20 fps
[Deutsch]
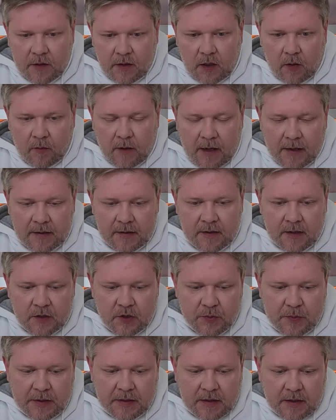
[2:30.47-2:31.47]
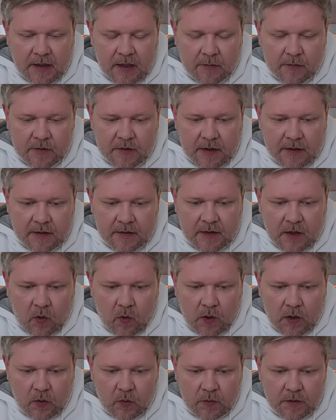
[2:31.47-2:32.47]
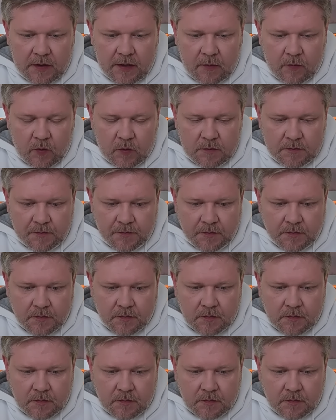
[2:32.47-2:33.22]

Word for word: Ich glaube, einen Tag später gab es eine Trauerkundgebung.